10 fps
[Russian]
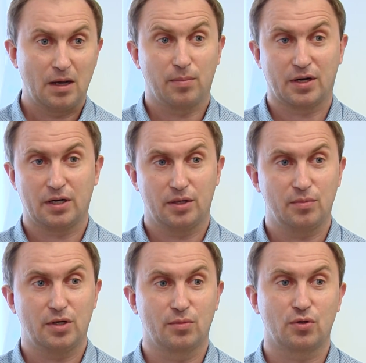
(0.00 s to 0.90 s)
По крайней
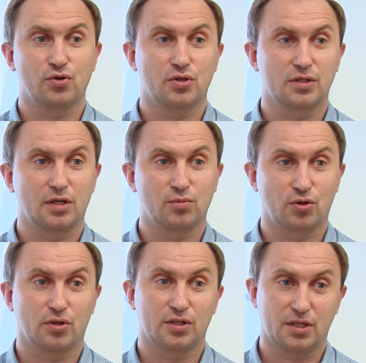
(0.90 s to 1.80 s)
мере, мы точно знаем,
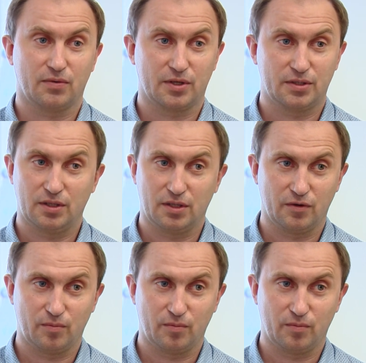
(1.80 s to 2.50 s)
что эта ставка сделана в